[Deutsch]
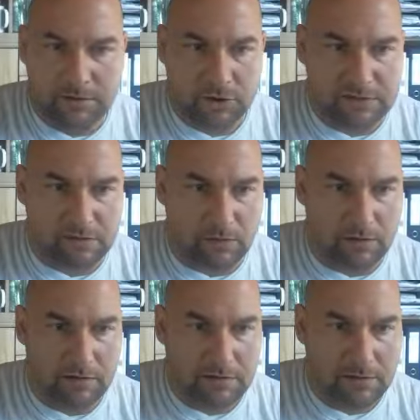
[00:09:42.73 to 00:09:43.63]

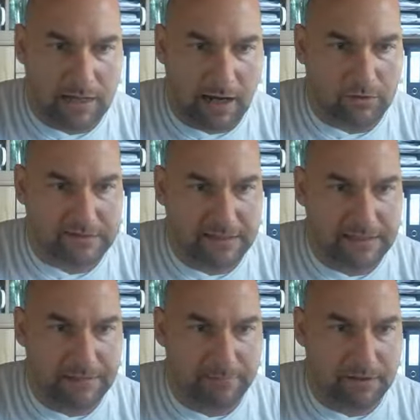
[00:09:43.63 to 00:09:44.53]
Jisor haucht sein
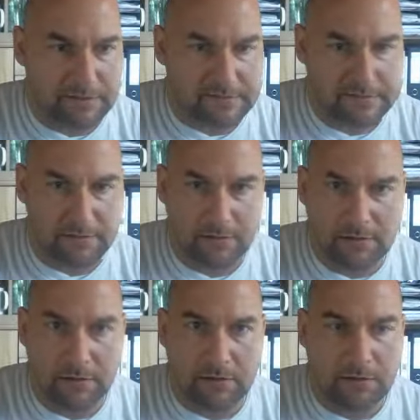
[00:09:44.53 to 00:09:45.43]
Leben aus
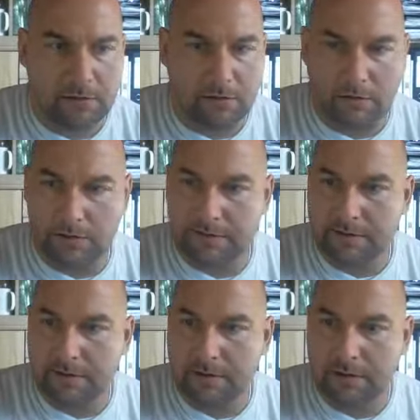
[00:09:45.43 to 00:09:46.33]

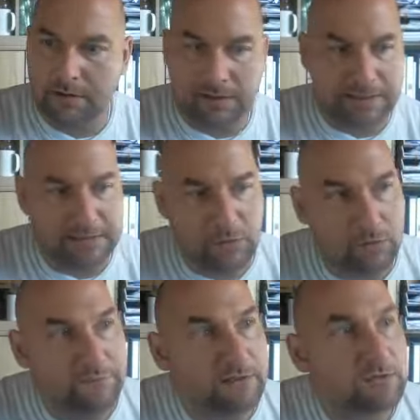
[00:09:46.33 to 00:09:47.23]
und den Kill
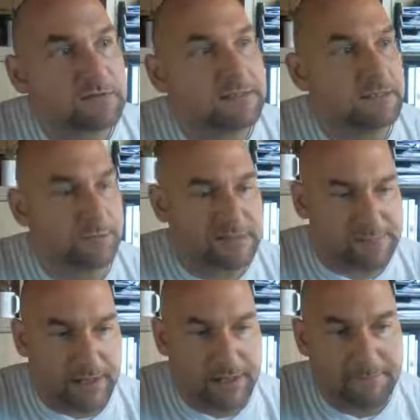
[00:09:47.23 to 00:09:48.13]
holen wir uns. Kill Nummer
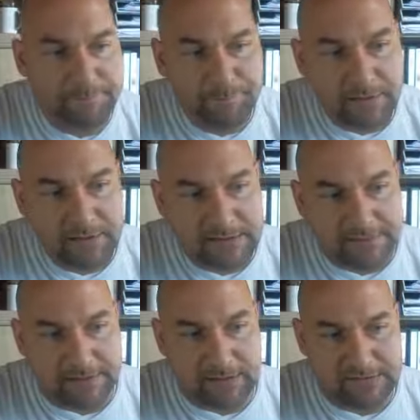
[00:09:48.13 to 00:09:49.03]
2,
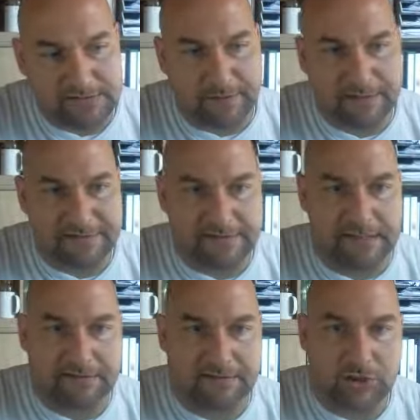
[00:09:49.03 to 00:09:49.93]

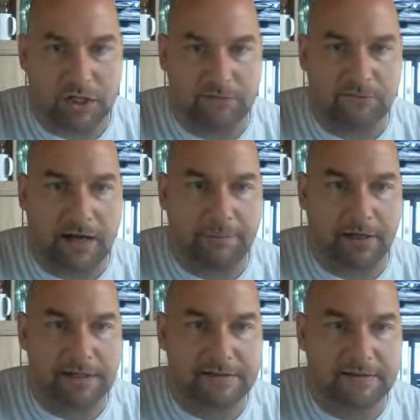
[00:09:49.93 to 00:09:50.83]
2286 Schaden
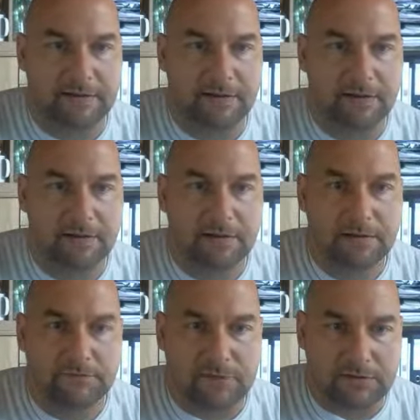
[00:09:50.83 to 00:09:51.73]
verabreicht.
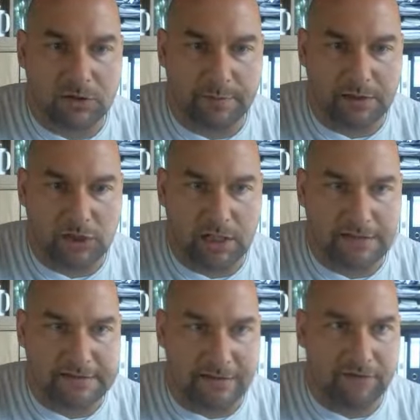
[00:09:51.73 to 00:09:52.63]
Das ist schon mal nicht
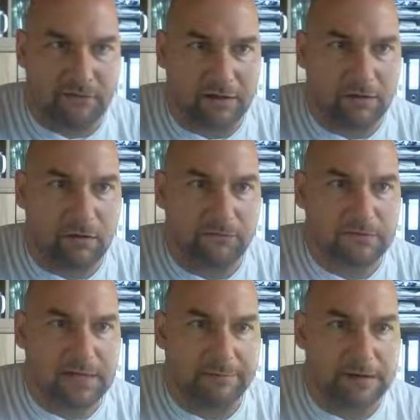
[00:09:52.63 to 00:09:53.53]
schlecht. Ja, wir waren noch
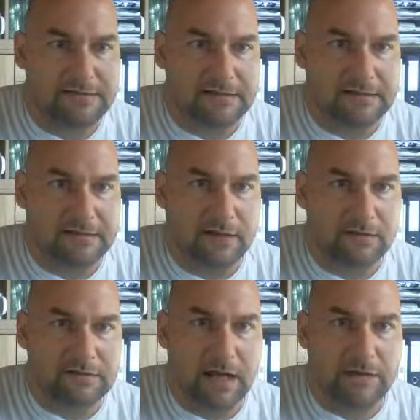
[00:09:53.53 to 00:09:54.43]
offen. Type 61 hat
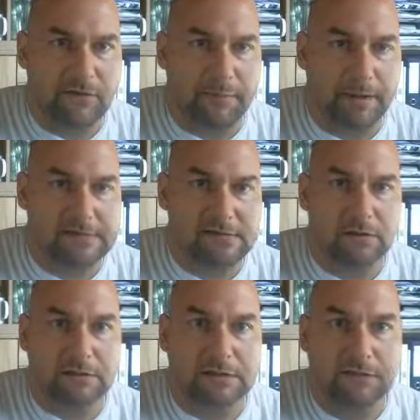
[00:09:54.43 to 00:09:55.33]
uns da eine verpasst und
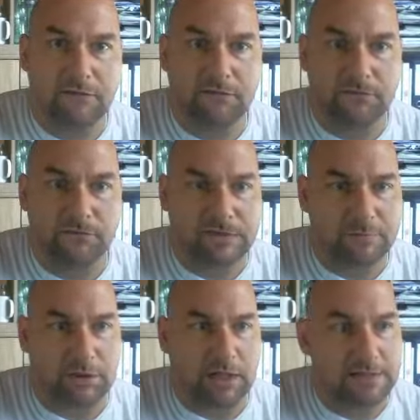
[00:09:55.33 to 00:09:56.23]
auch der T54
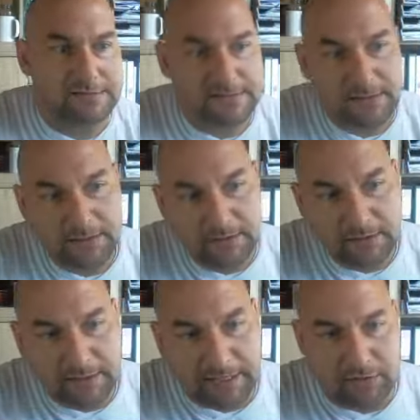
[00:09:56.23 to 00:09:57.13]
Mod 1
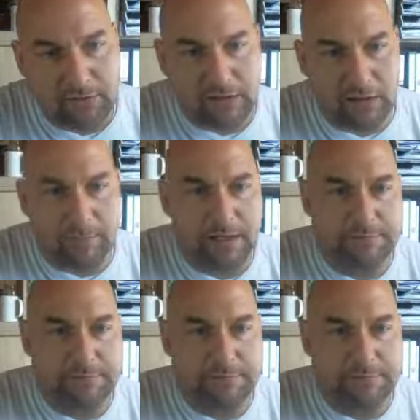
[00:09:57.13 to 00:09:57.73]
kann uns da nochmal eine